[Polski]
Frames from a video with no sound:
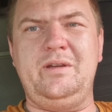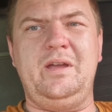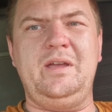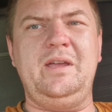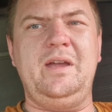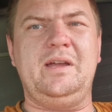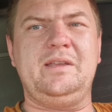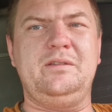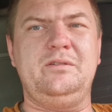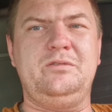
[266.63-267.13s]
A
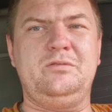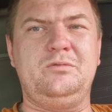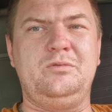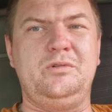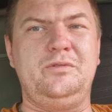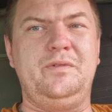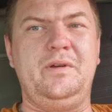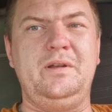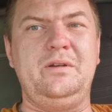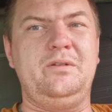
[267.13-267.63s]
jak ktoś
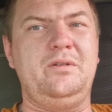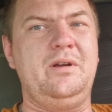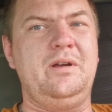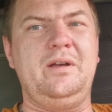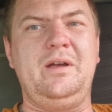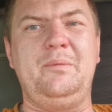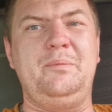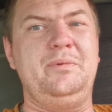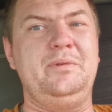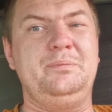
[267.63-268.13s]
kurwa
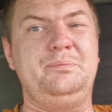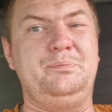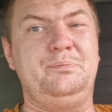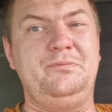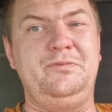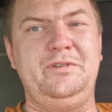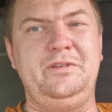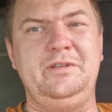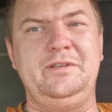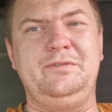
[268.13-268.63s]
tylko aby
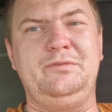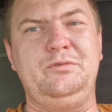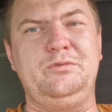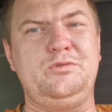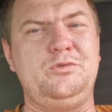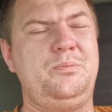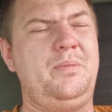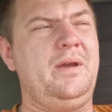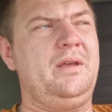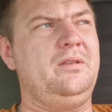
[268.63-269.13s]
widzi swój
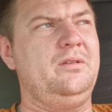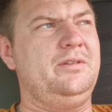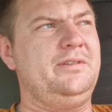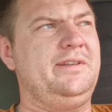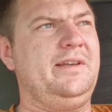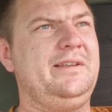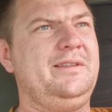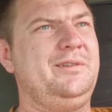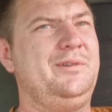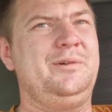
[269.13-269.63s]
czubek
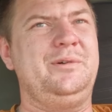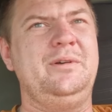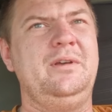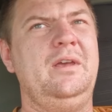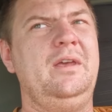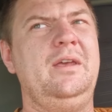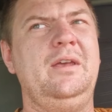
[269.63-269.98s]
nosa, to,